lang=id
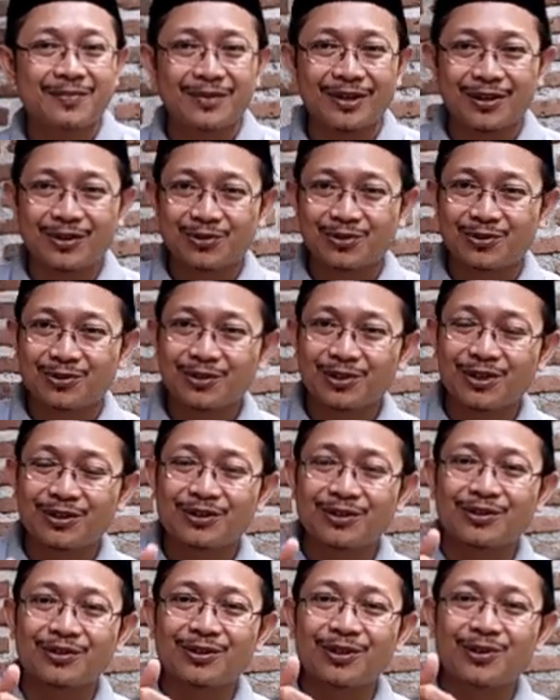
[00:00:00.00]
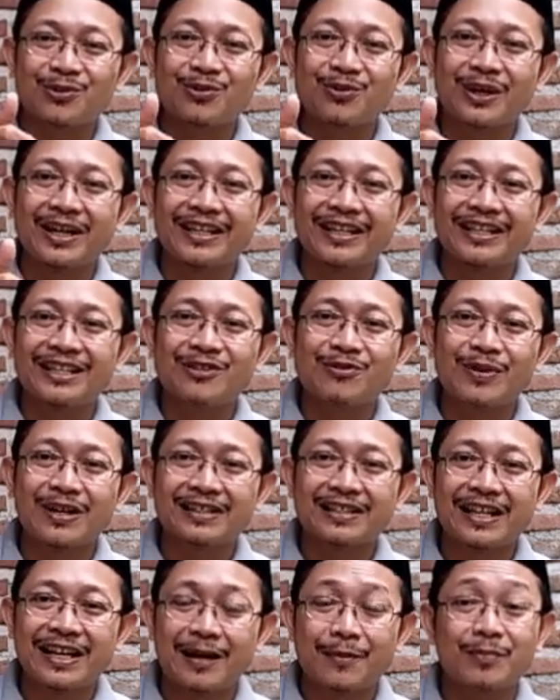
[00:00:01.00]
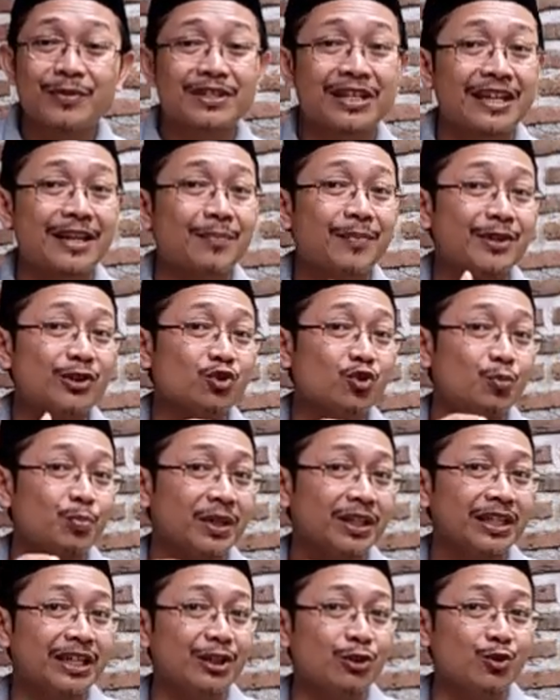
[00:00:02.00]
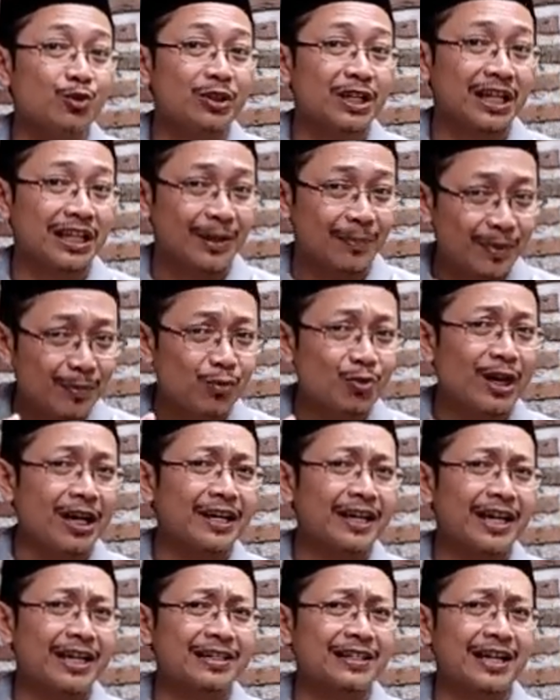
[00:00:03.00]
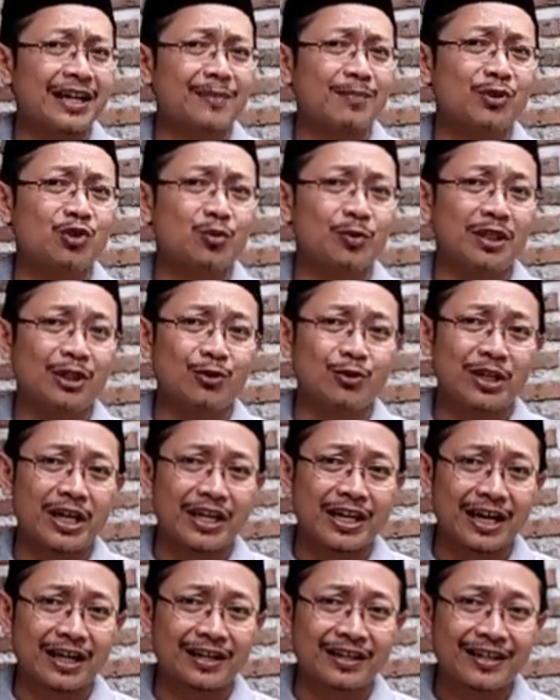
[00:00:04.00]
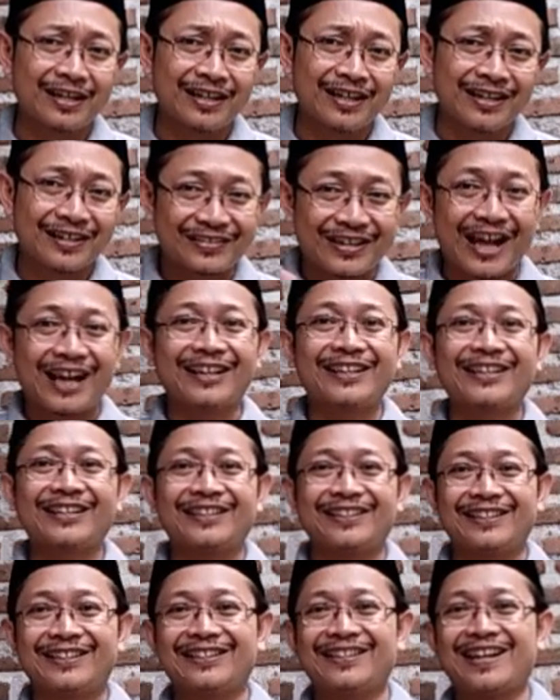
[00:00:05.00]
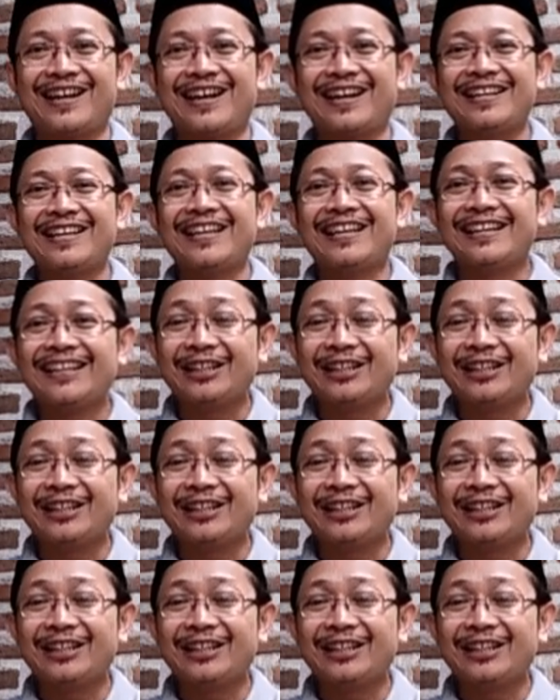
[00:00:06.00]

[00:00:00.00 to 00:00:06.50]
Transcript: bahwa Rasulullah Shallallahu Alaihi Wasallam misalnya mencubit hidungnya, tapi bukan dengan cara mencubit hidungnya yang sakit tidak.